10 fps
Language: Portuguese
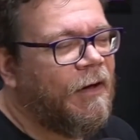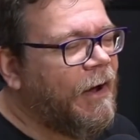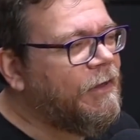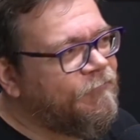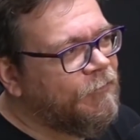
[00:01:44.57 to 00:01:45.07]

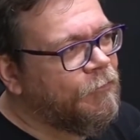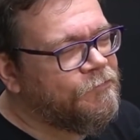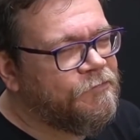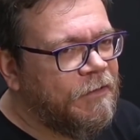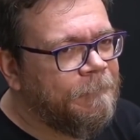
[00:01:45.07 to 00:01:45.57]
Aí ele falou
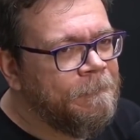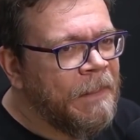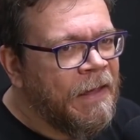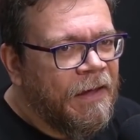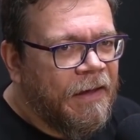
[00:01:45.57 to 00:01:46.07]
assim:
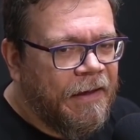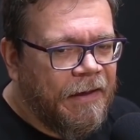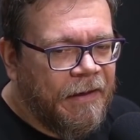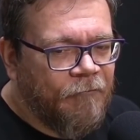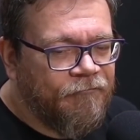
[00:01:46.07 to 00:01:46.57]

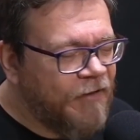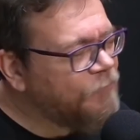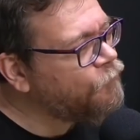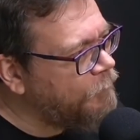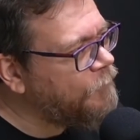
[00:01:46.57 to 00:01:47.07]
é, Eu
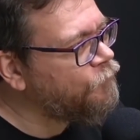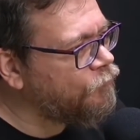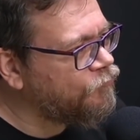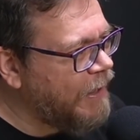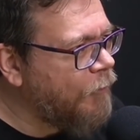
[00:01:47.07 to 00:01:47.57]
faço
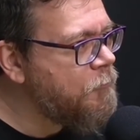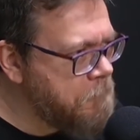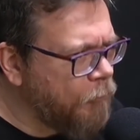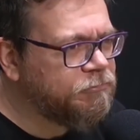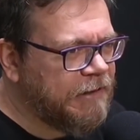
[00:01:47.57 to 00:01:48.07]
isso já há um
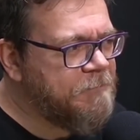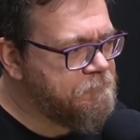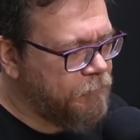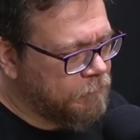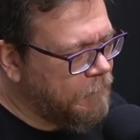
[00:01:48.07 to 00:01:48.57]
bom
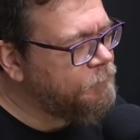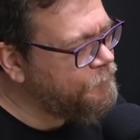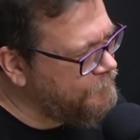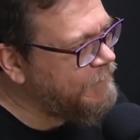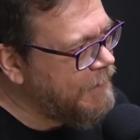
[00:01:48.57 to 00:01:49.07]
tempo,
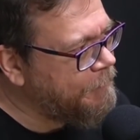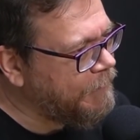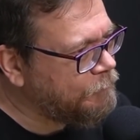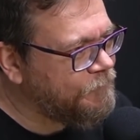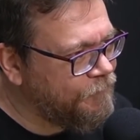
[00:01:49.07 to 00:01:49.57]
cinema.
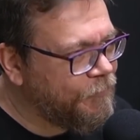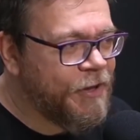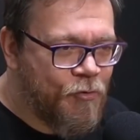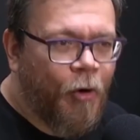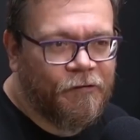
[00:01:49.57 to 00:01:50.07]
Inclusive, eu
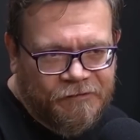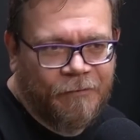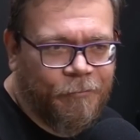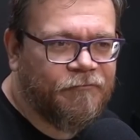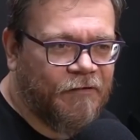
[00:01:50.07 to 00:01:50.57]
ganhei um
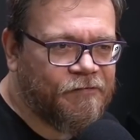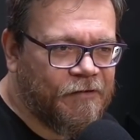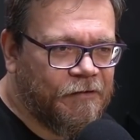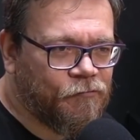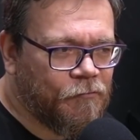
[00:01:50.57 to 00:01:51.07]
Oscar por
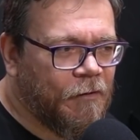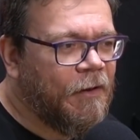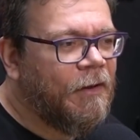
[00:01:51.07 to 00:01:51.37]
fazer isso. Uhum.